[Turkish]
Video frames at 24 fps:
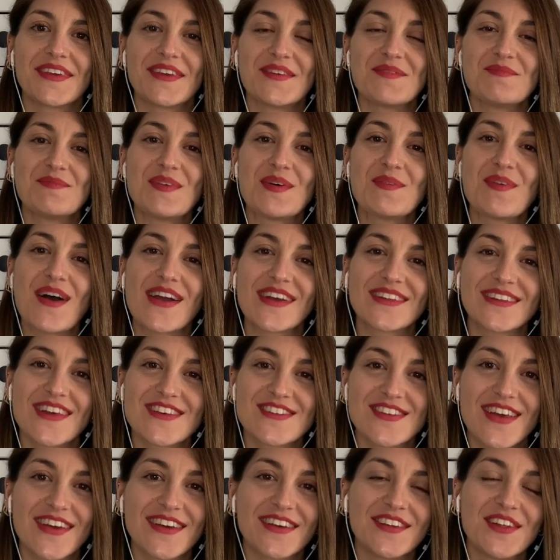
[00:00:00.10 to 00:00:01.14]
Merhaba
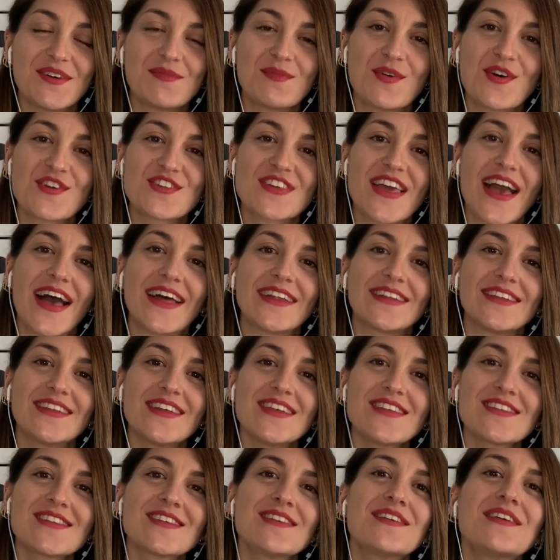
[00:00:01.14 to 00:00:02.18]
arkadaşlar kanalıma hoş
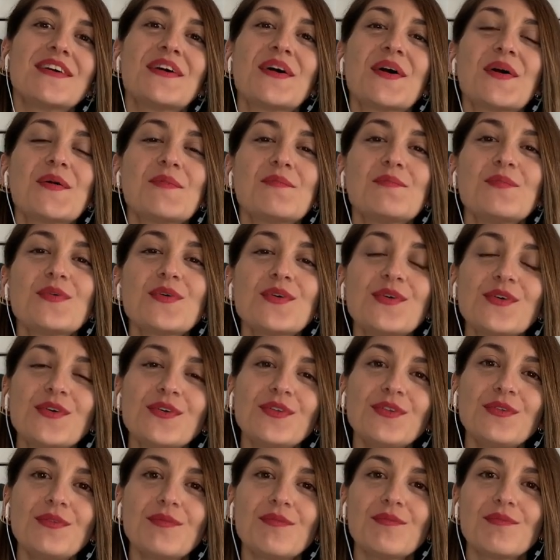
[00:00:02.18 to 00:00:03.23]
geldiniz.
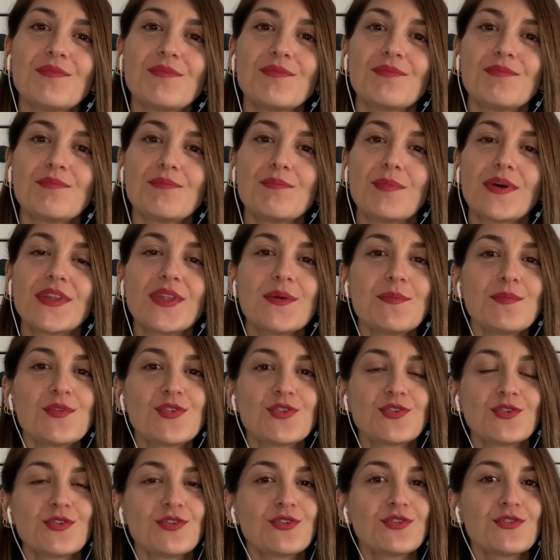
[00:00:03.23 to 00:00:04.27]
Bugün bana bir
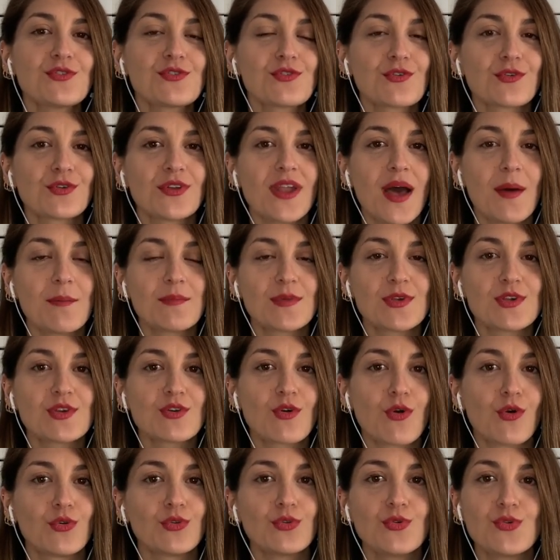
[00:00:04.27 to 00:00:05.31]
süredir sorulan bir
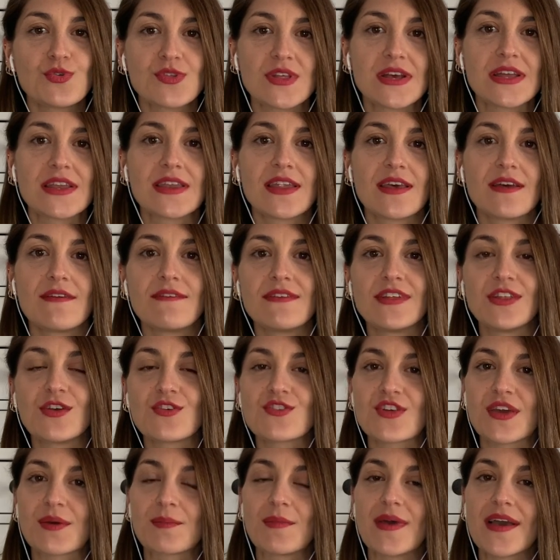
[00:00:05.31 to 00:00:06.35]
konu üzerine video
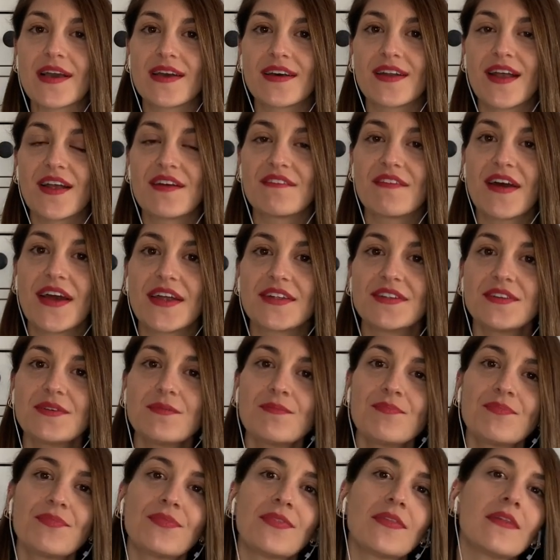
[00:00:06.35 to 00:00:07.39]
çekmeye karar verdim.
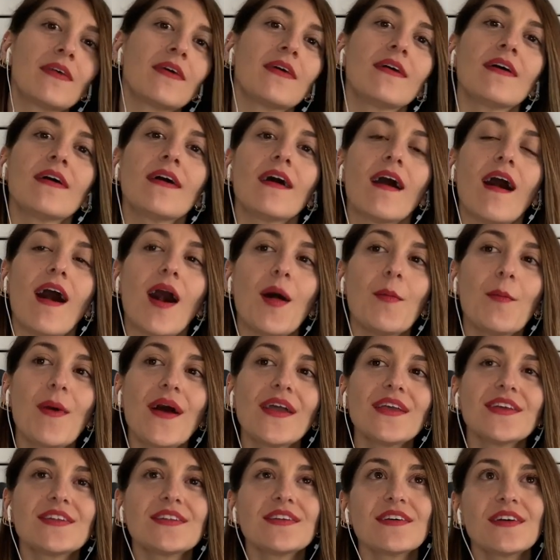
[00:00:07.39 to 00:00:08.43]

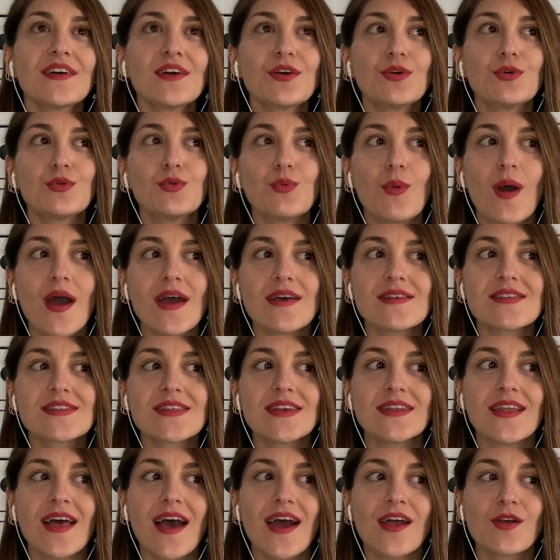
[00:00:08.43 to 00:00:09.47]
Almanya'da
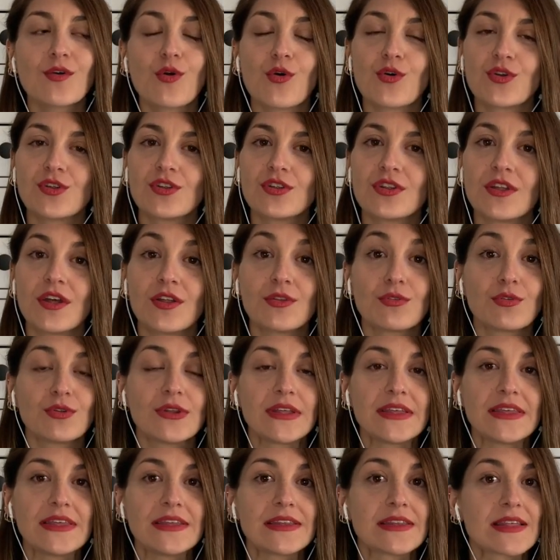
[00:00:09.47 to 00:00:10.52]
üniversiteler koronadan
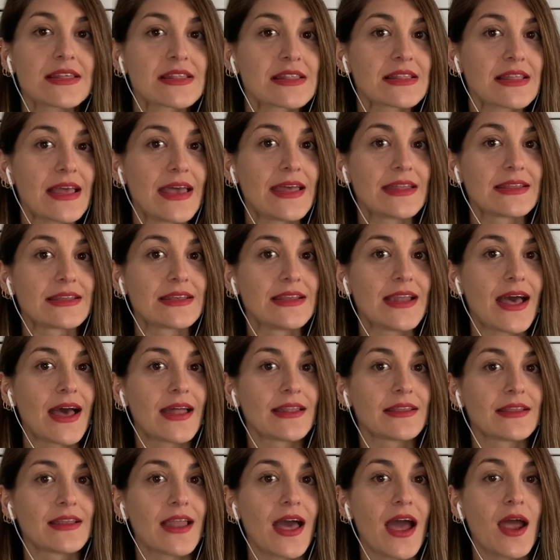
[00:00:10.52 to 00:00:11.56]
dolayı nasıl
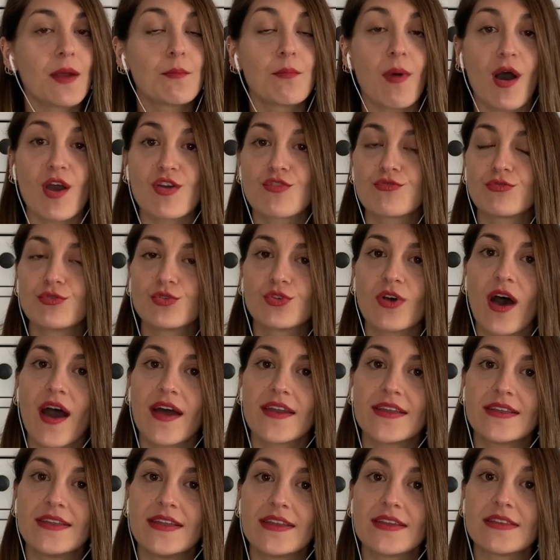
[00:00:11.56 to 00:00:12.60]
etkilendiler? Başvuru
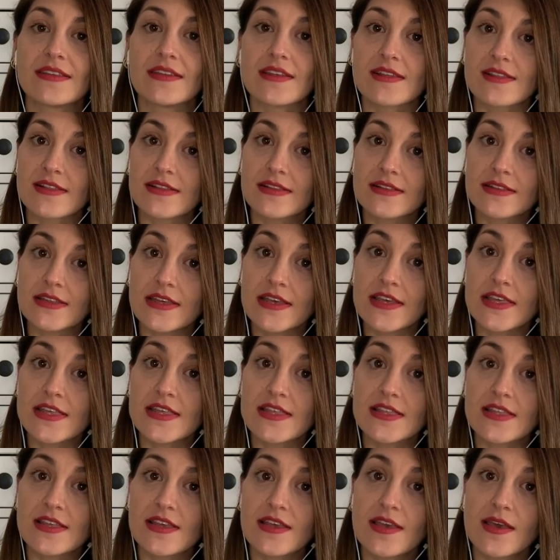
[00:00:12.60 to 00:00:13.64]
tarihleri nasıl
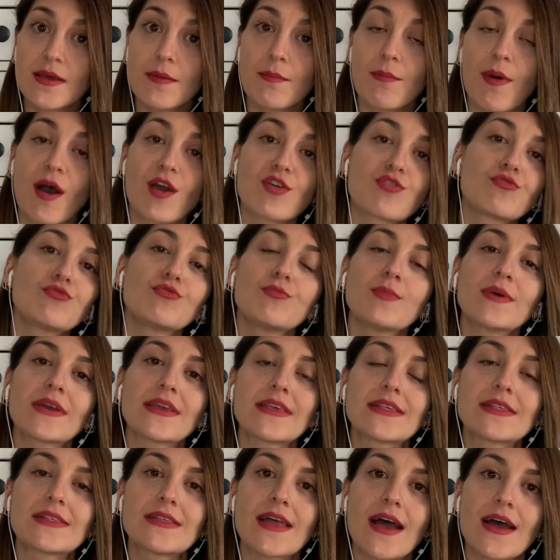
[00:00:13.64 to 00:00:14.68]
değişti? Başvurmak
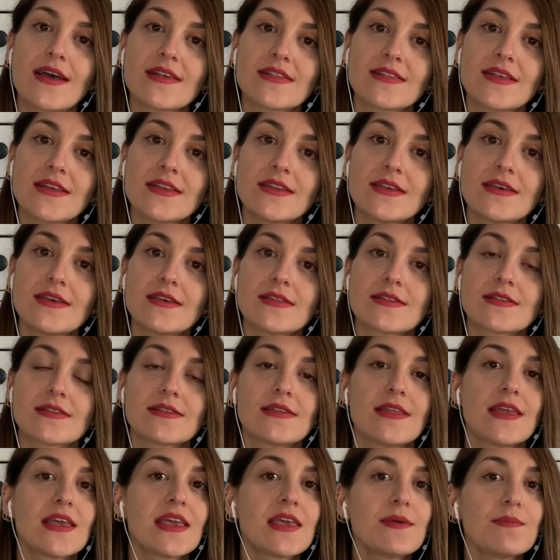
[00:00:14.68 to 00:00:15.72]
isterseniz
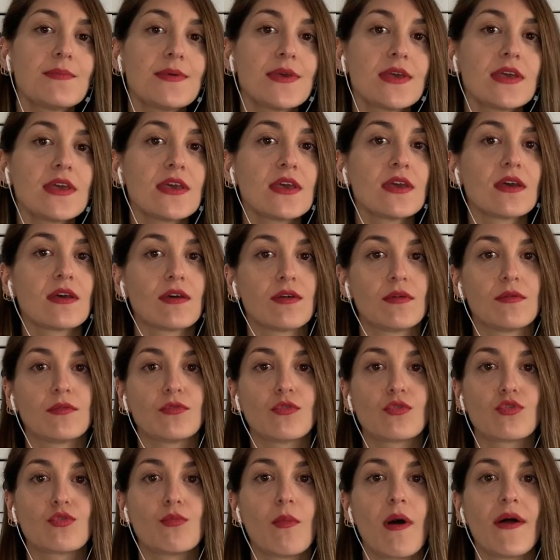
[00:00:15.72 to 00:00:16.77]
ne gibi
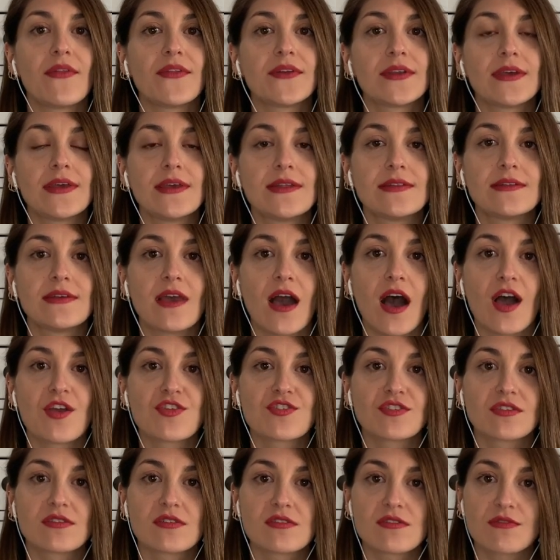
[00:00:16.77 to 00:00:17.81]
dokümanlara
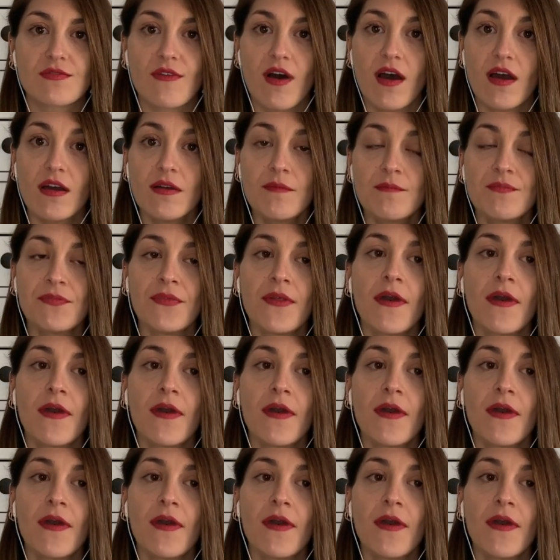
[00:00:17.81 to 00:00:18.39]
ihtiyacınız var?